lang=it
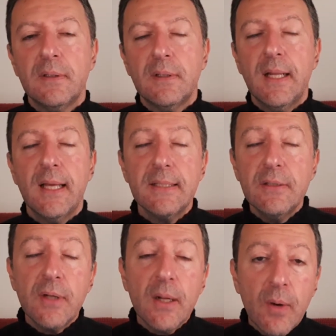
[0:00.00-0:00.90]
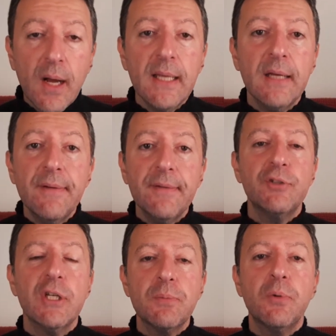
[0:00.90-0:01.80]
La signora Wai aveva
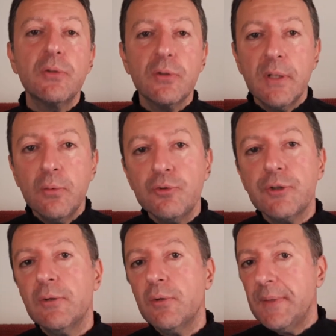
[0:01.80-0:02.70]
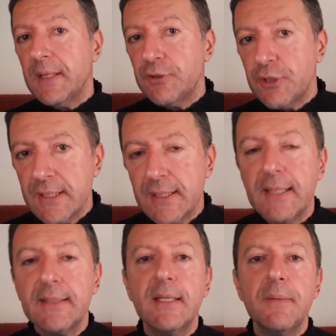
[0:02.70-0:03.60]
già sporto denuncia nel
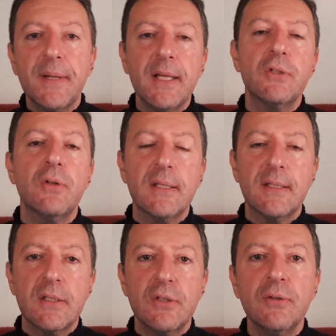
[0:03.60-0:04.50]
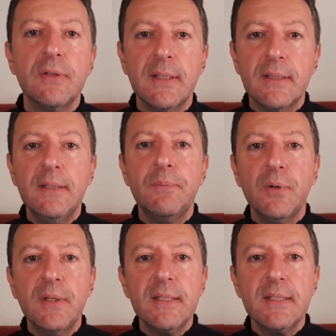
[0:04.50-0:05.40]
2017 presso la stazione di
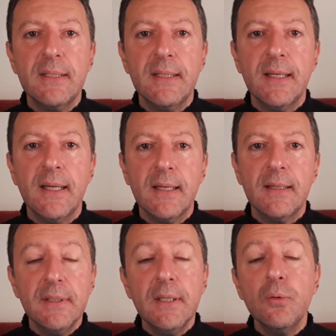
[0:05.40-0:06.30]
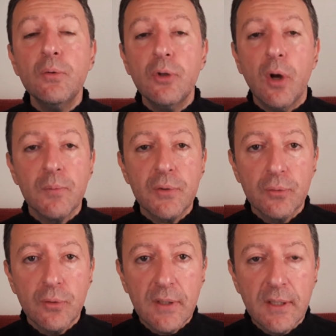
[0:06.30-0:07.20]
polizia di
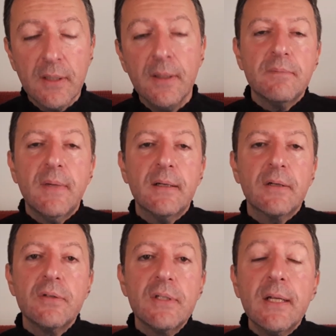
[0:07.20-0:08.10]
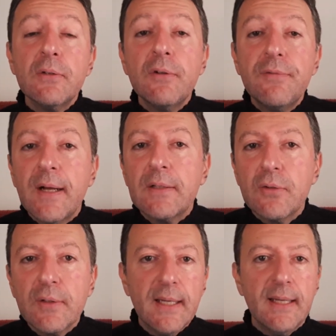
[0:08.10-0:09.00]
Udomsuk, ma considerando il
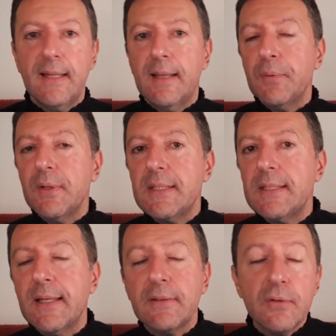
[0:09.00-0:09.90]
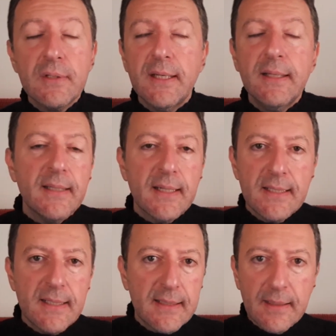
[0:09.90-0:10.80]
fatto che la polizia non si è
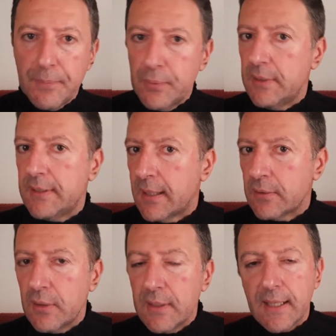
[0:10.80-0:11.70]
interessata più di tanto al